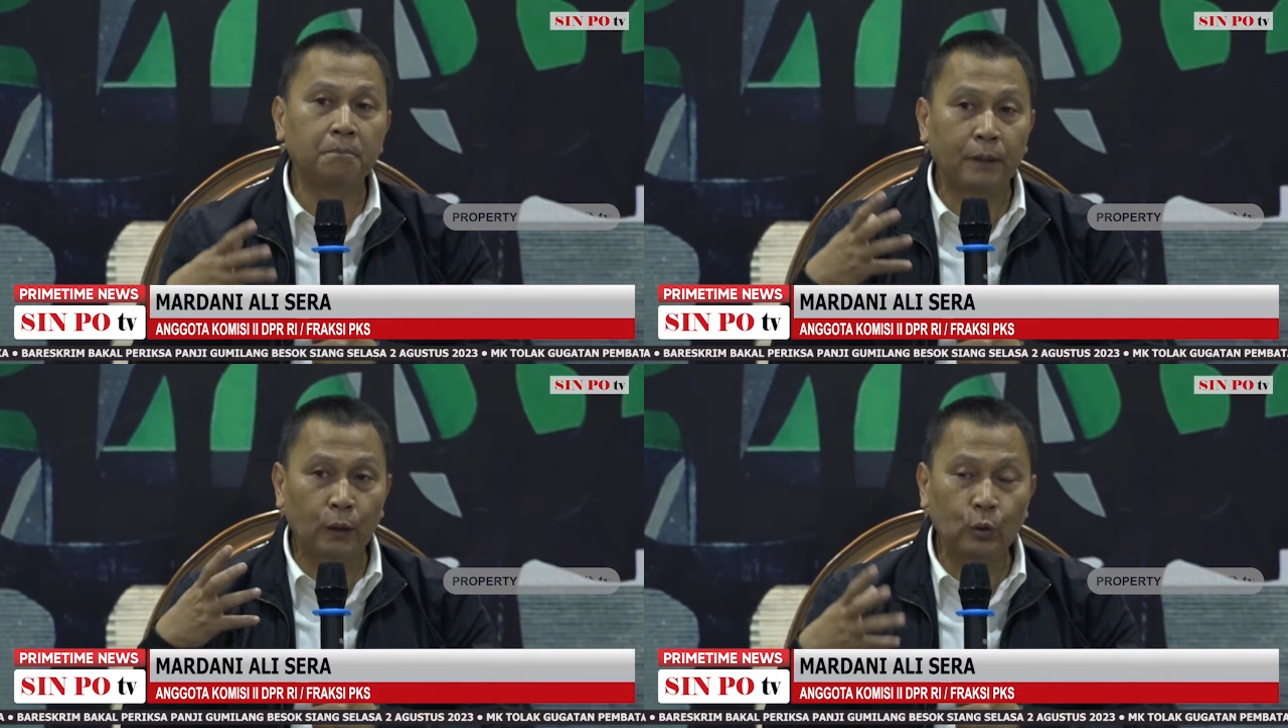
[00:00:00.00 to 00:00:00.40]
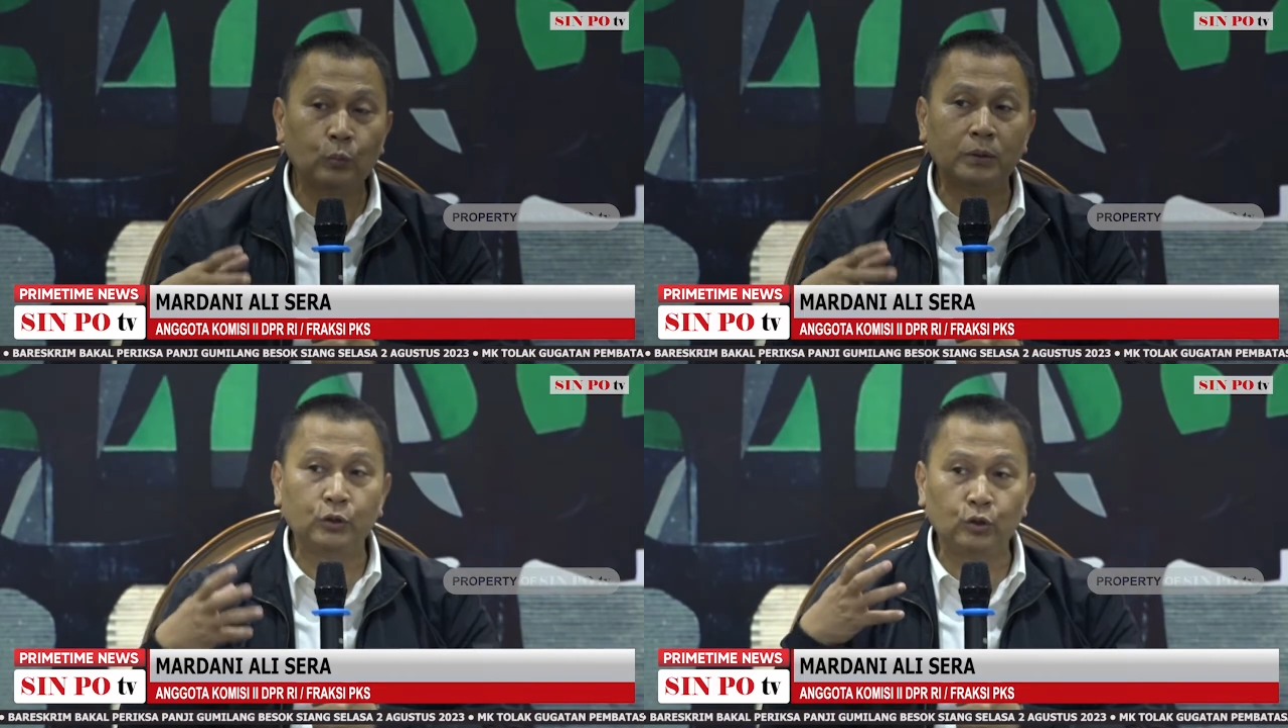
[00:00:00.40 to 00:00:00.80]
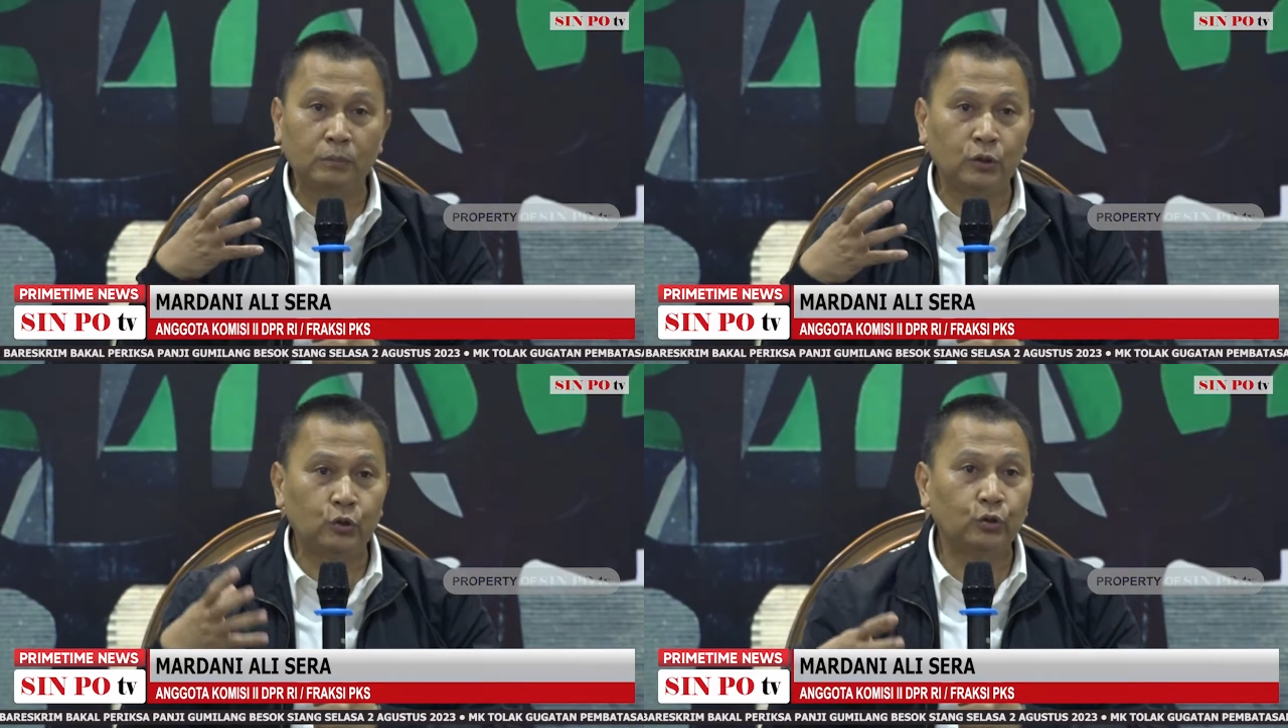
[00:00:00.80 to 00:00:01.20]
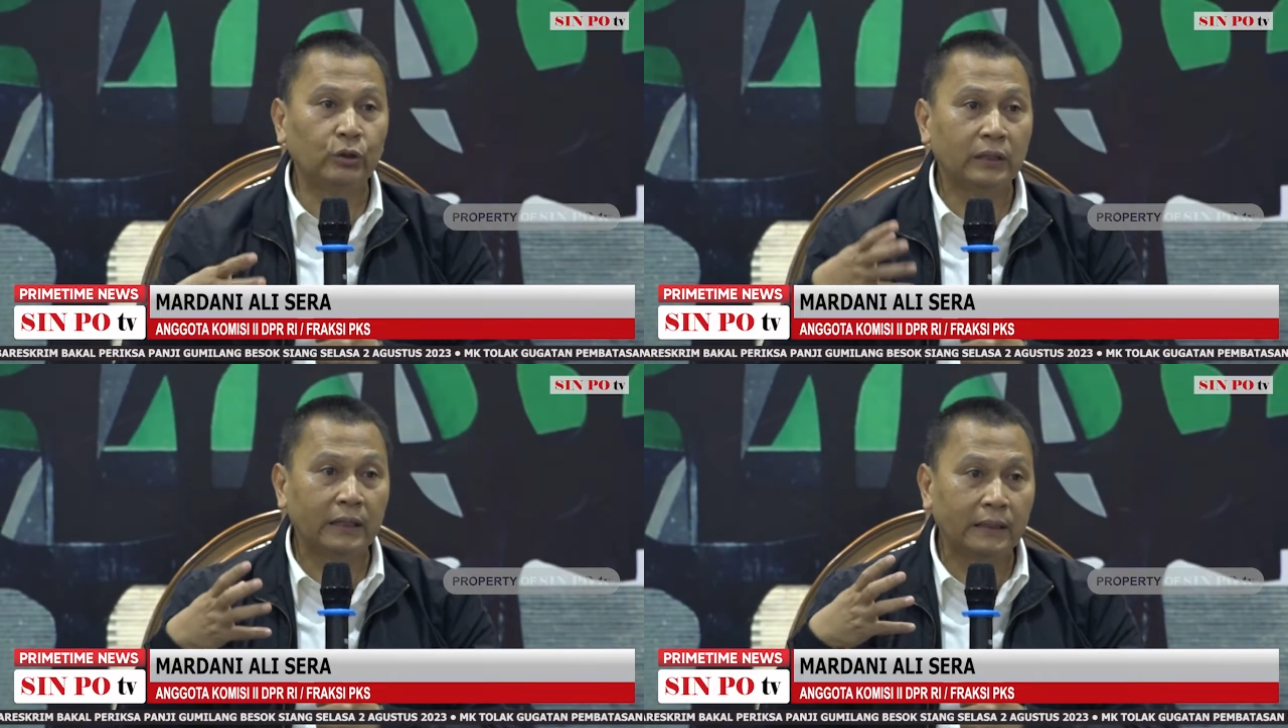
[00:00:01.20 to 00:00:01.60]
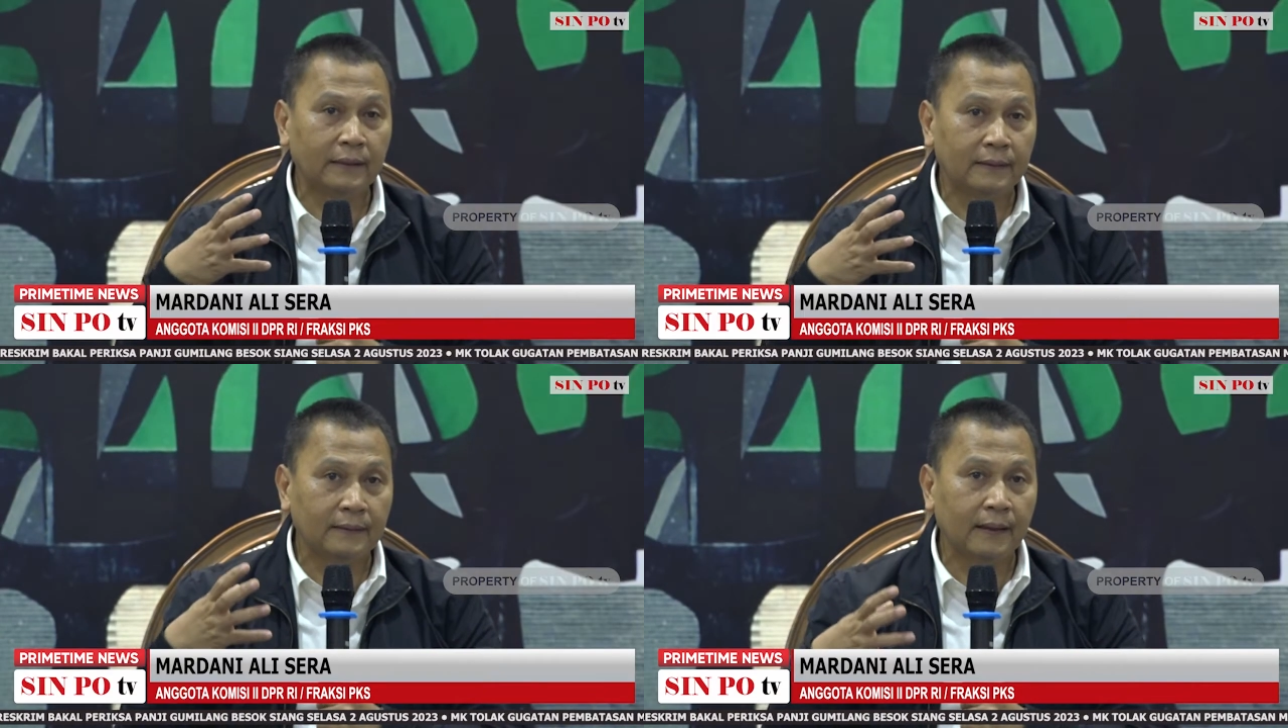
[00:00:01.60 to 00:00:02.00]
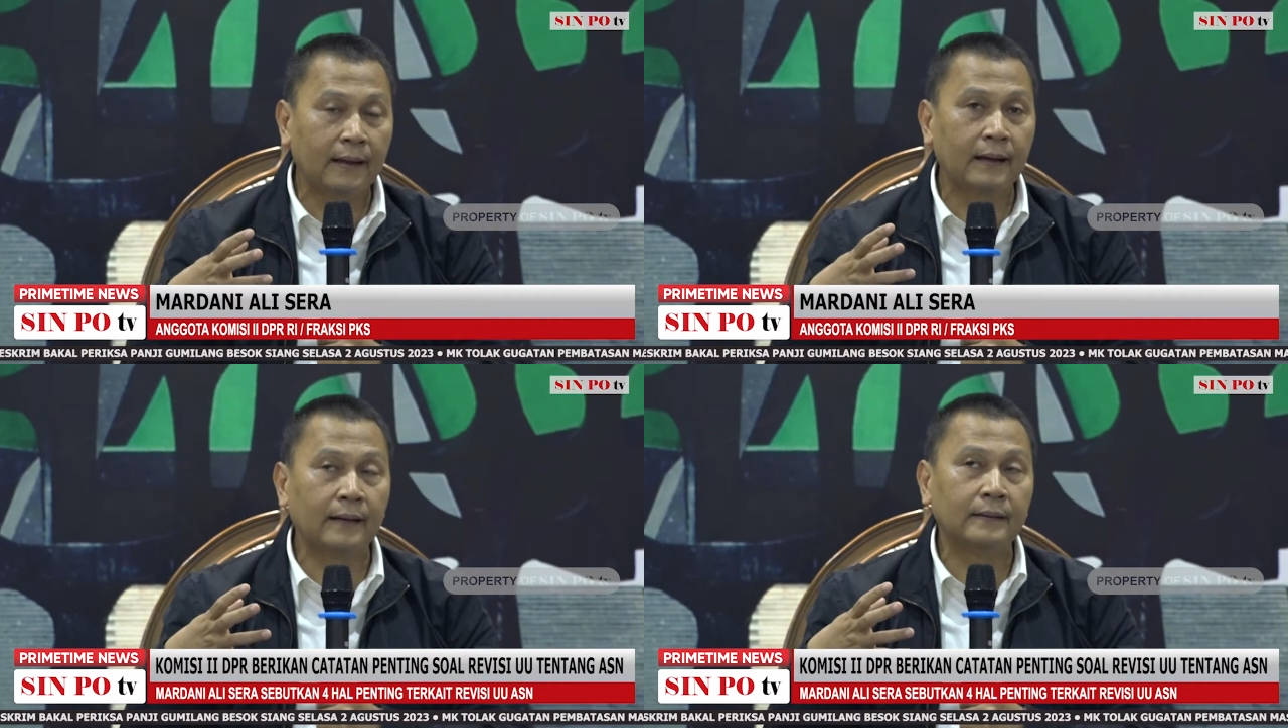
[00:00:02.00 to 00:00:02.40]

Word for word: perlu betul-betul kita